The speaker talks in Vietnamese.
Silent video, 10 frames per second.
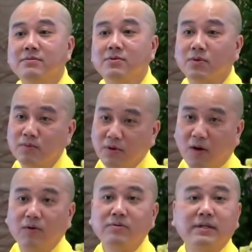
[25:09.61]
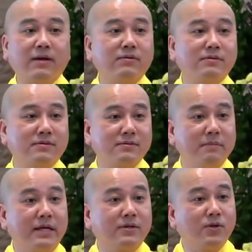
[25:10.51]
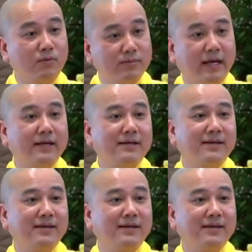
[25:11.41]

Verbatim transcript: Rồi cũng khổ theo miền dùng vậy.